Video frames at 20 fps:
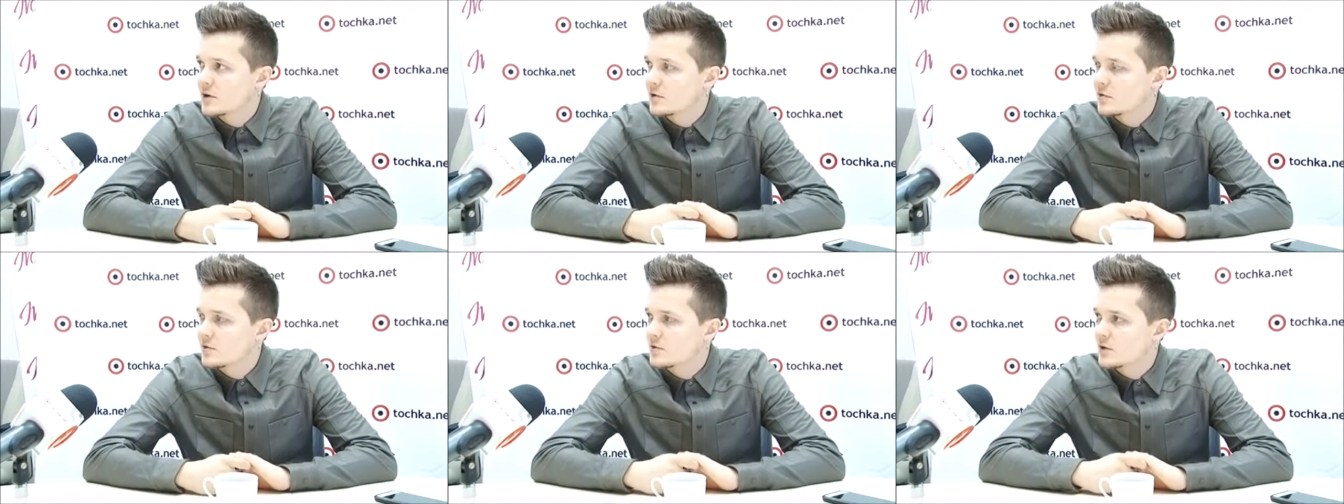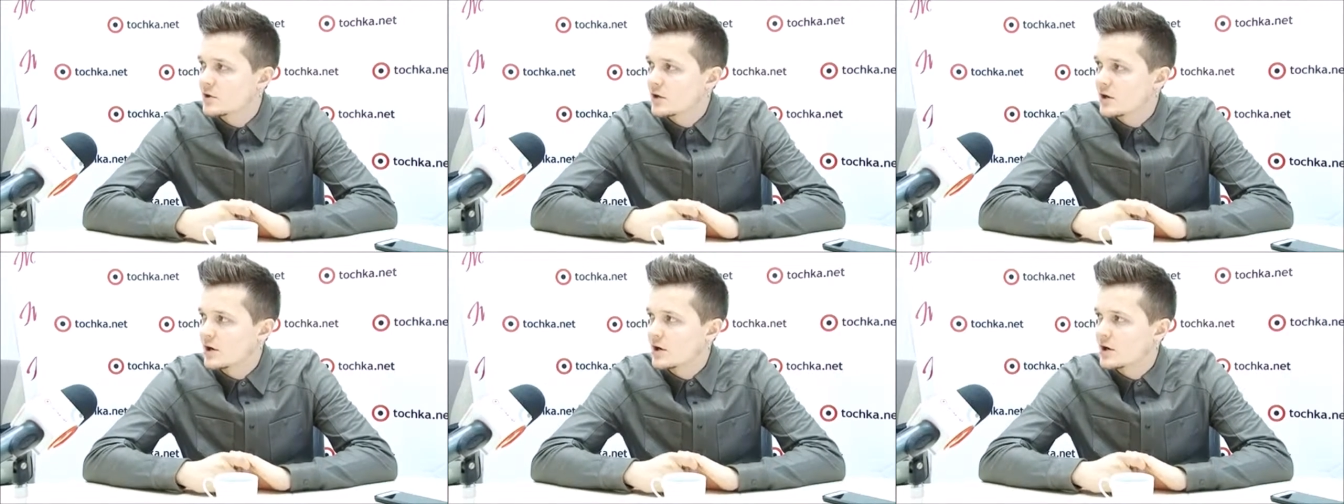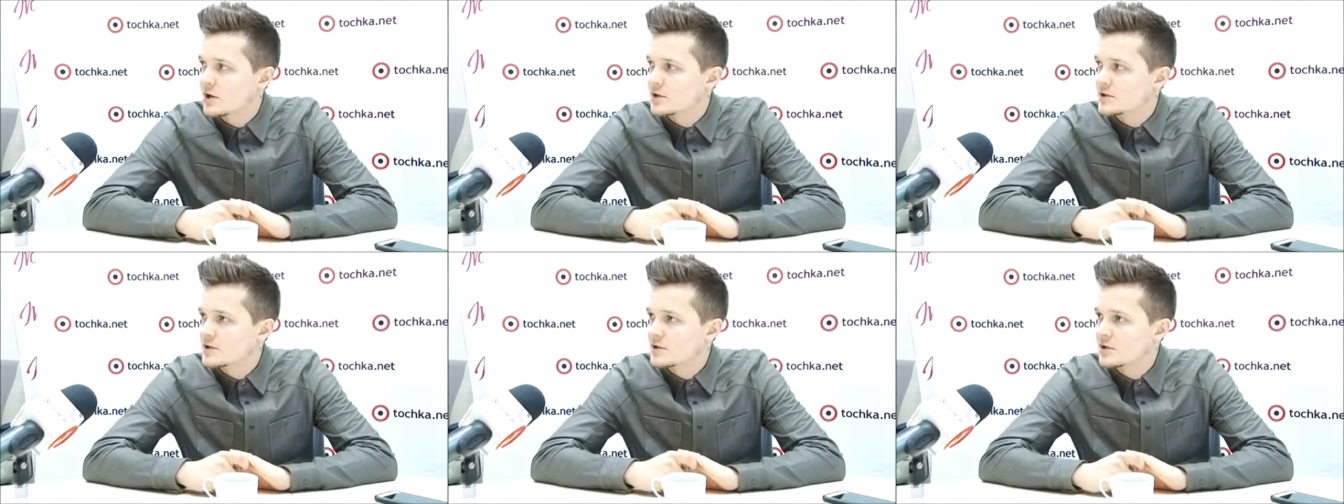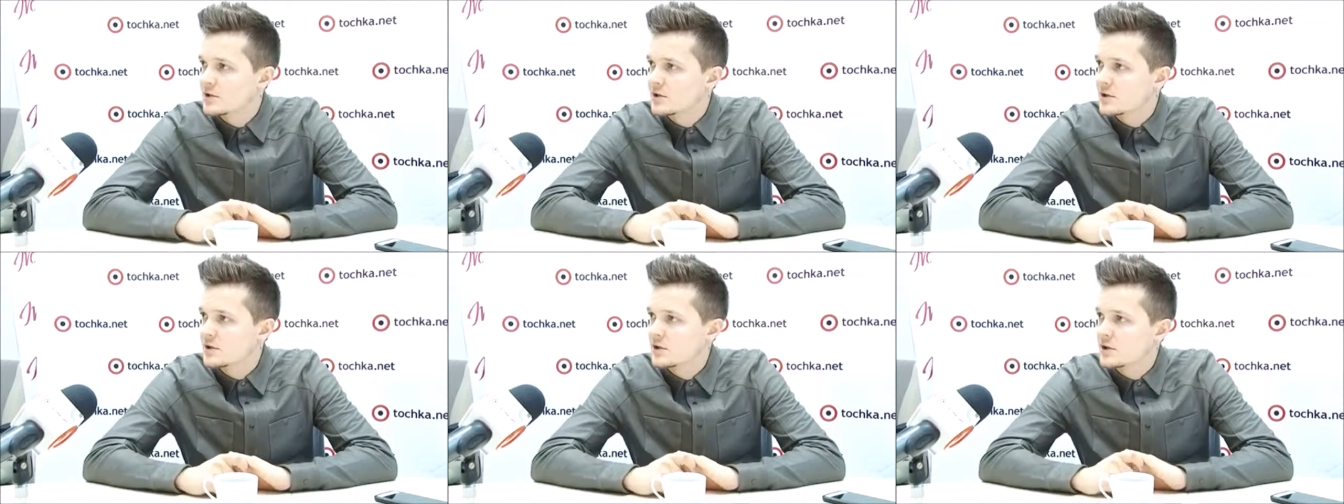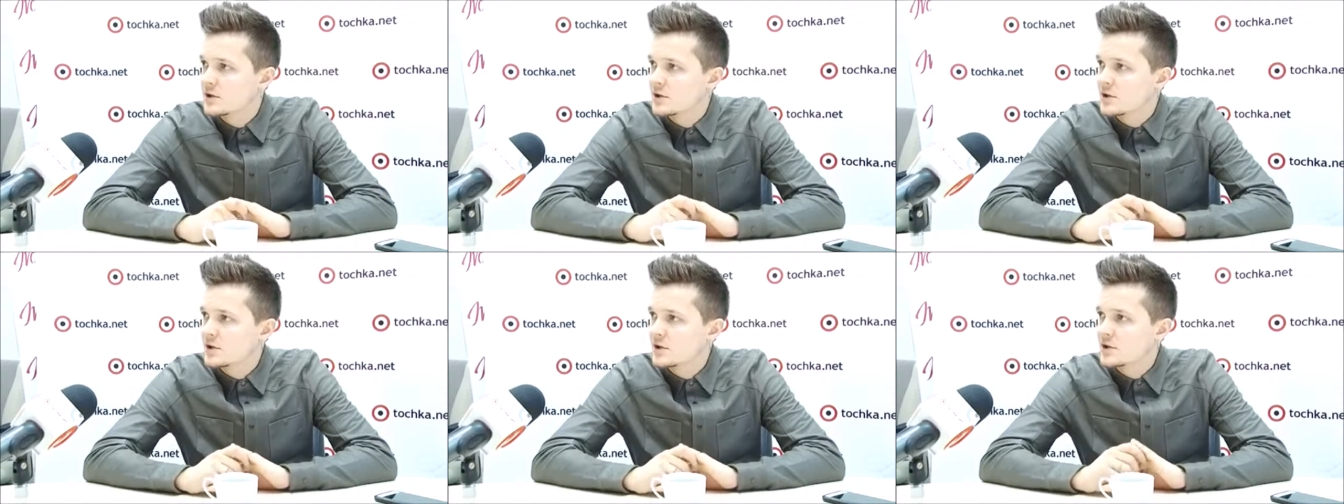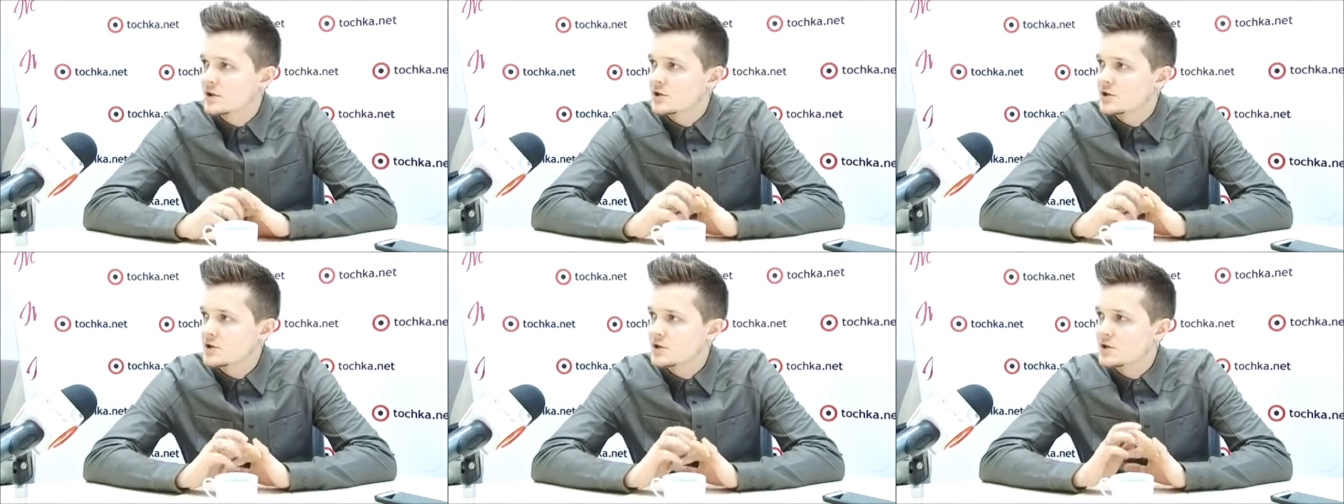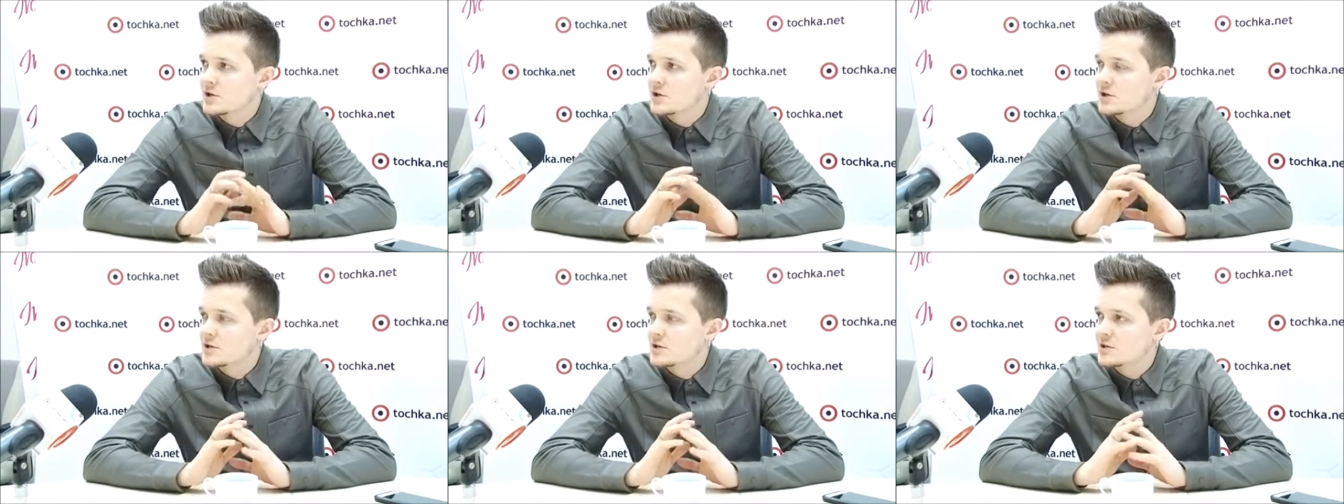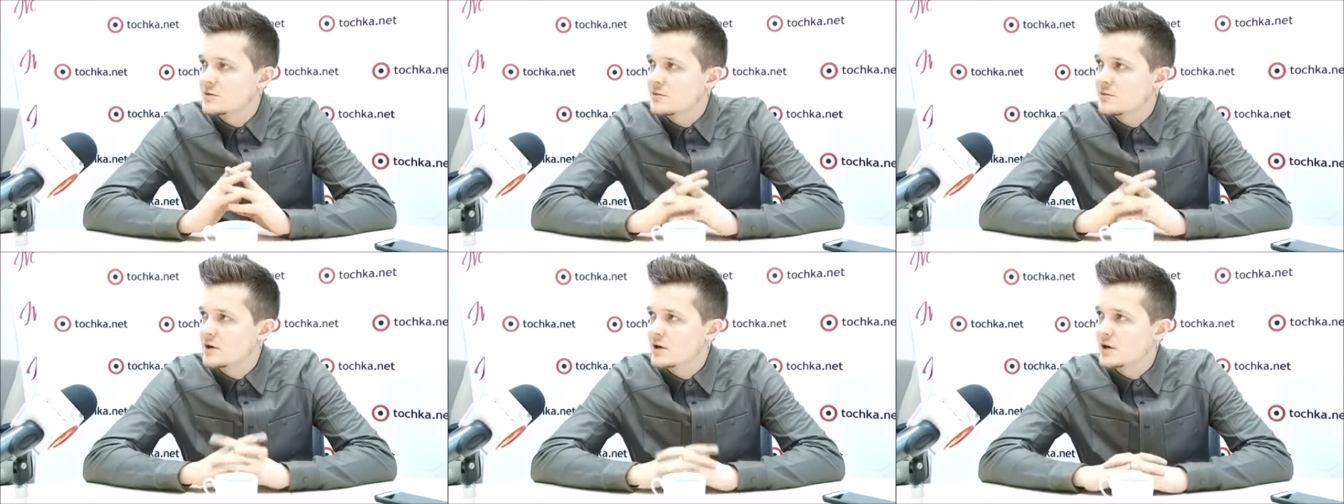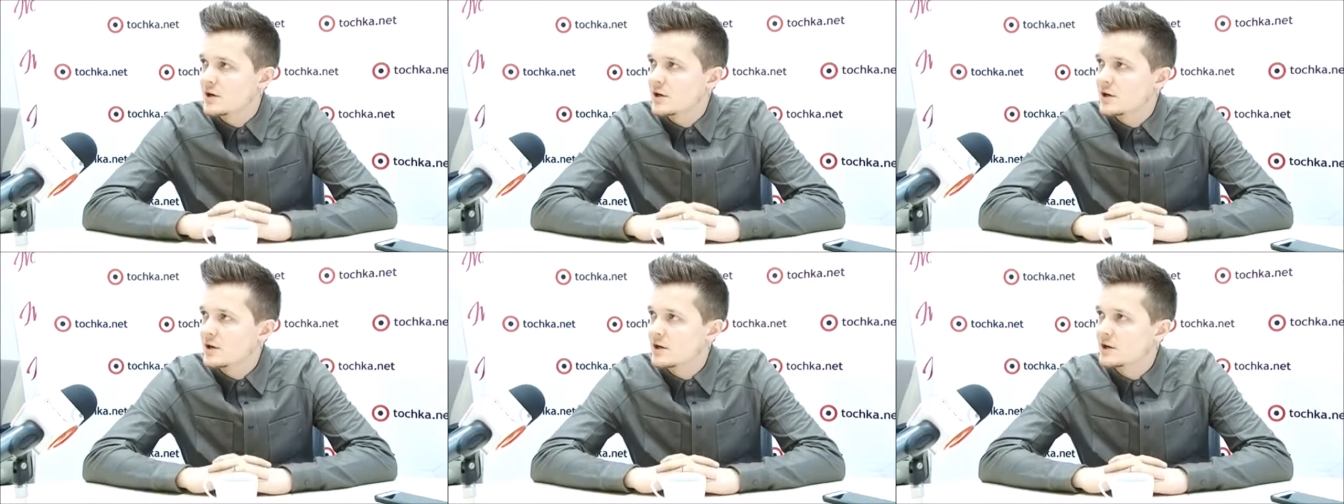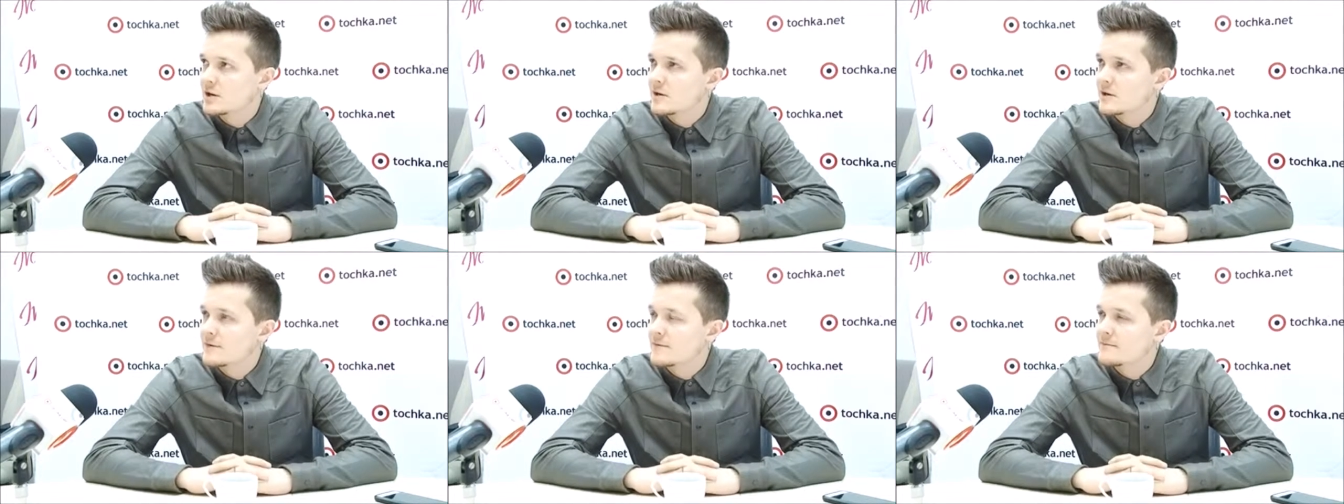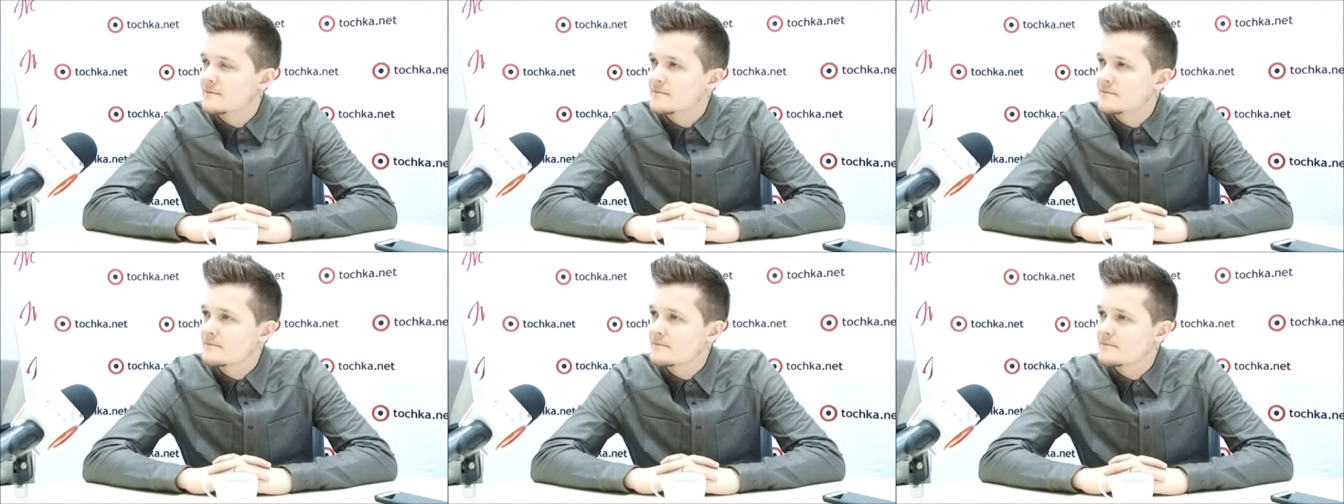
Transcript: и люди наконец-то нашли для себя какие-то